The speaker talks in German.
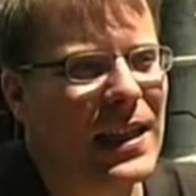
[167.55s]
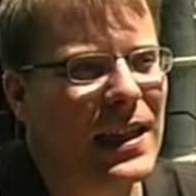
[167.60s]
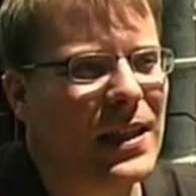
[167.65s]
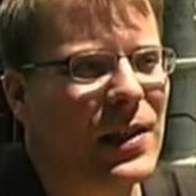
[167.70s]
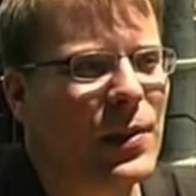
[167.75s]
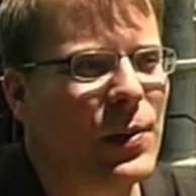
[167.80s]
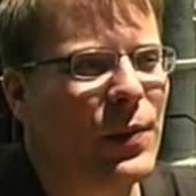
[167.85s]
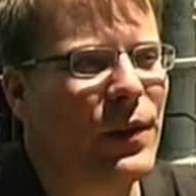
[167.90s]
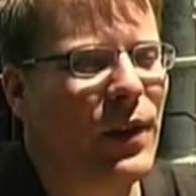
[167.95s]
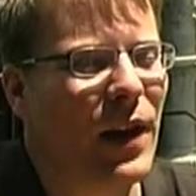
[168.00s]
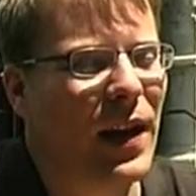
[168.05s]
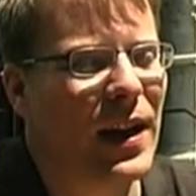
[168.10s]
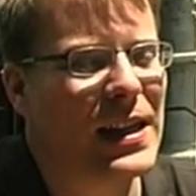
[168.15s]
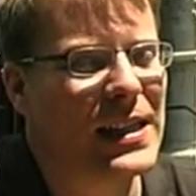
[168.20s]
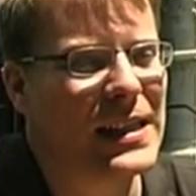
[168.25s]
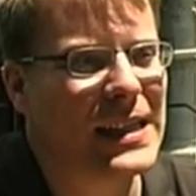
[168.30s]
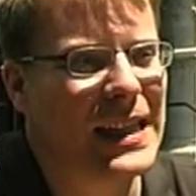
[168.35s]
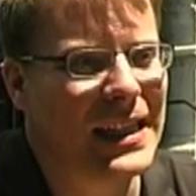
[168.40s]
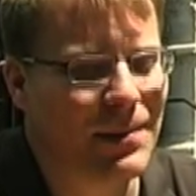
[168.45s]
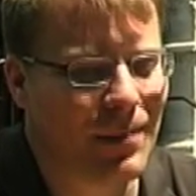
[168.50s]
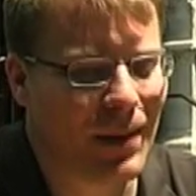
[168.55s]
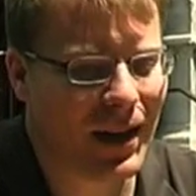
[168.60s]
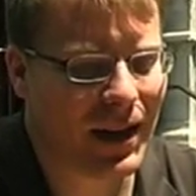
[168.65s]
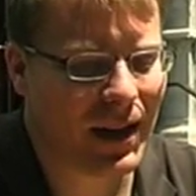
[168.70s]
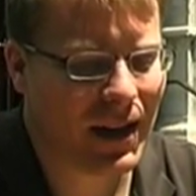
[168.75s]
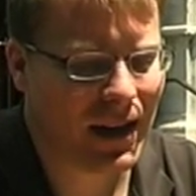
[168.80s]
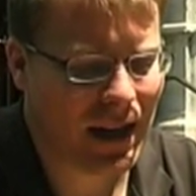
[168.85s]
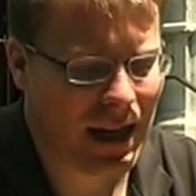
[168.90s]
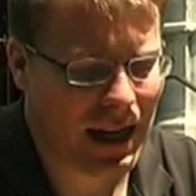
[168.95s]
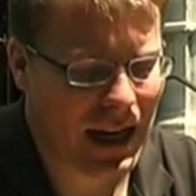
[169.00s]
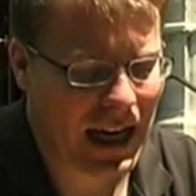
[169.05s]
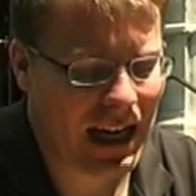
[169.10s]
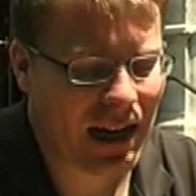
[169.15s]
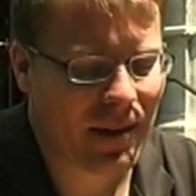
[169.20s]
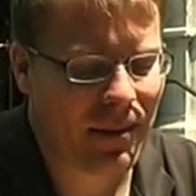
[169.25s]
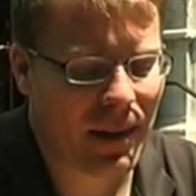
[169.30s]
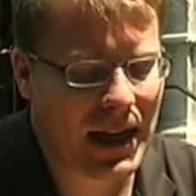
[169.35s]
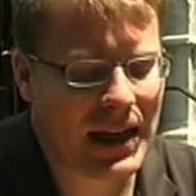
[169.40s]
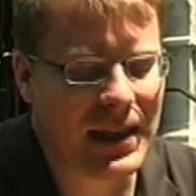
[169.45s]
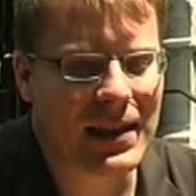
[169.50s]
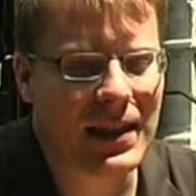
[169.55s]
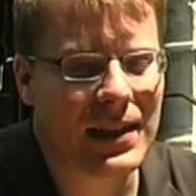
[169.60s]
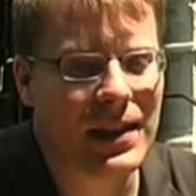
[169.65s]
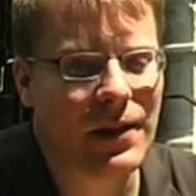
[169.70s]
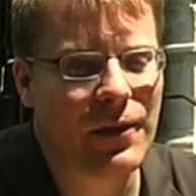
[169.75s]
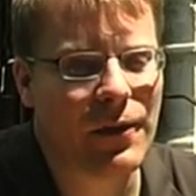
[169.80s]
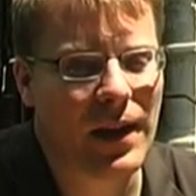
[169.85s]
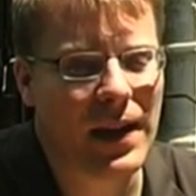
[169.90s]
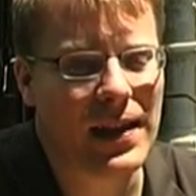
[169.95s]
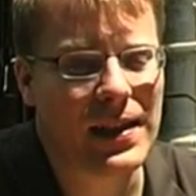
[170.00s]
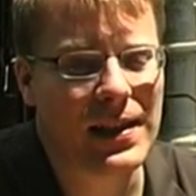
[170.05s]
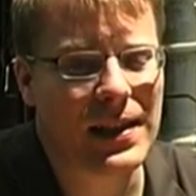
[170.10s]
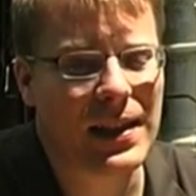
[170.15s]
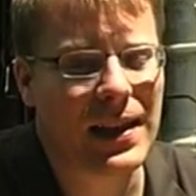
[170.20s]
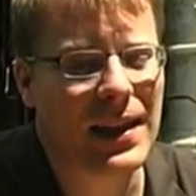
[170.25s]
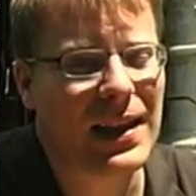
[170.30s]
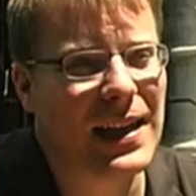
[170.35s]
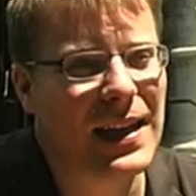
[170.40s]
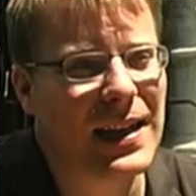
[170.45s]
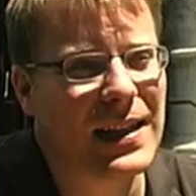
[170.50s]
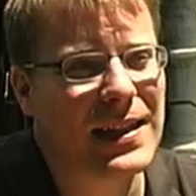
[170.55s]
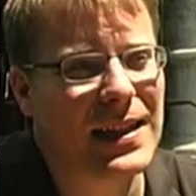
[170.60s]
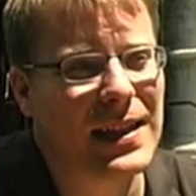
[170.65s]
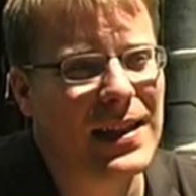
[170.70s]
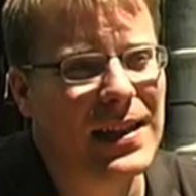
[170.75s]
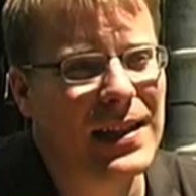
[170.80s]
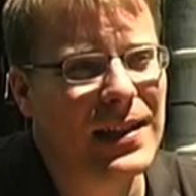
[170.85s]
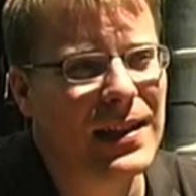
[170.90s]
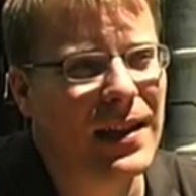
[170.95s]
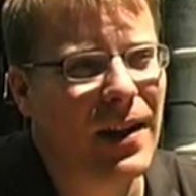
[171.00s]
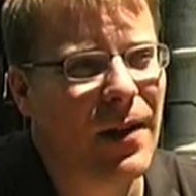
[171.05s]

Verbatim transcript: insofern als dass man Elemente, die festgelegt sind,